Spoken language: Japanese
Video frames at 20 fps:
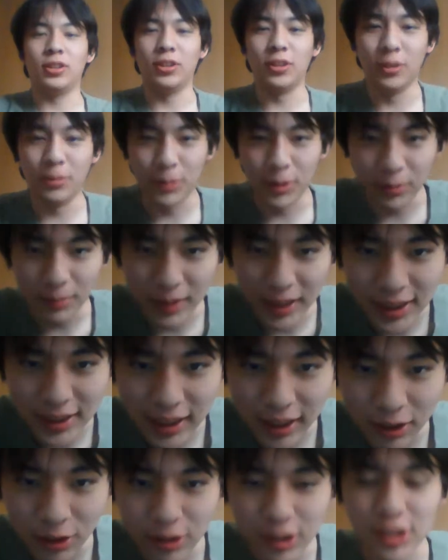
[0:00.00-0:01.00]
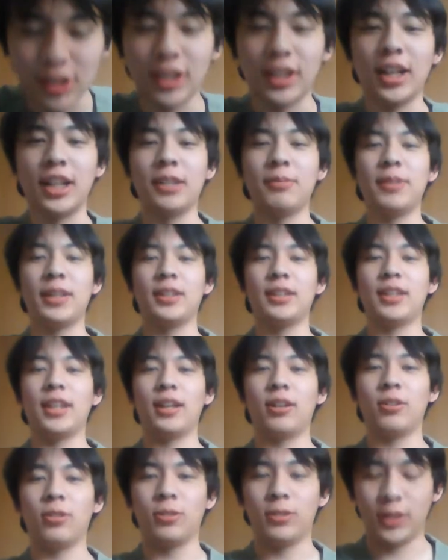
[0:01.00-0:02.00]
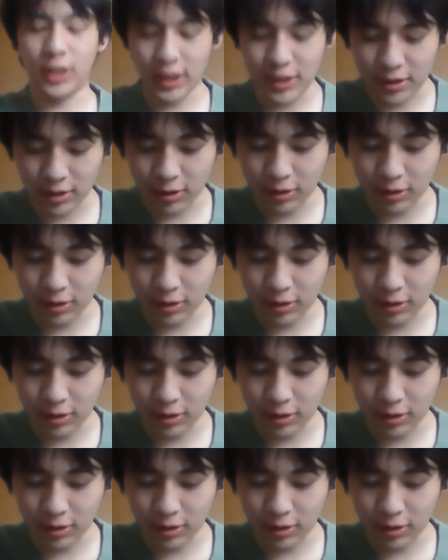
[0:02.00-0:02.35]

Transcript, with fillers: どうも皆さんこんにちは、ガリ勉太郎です。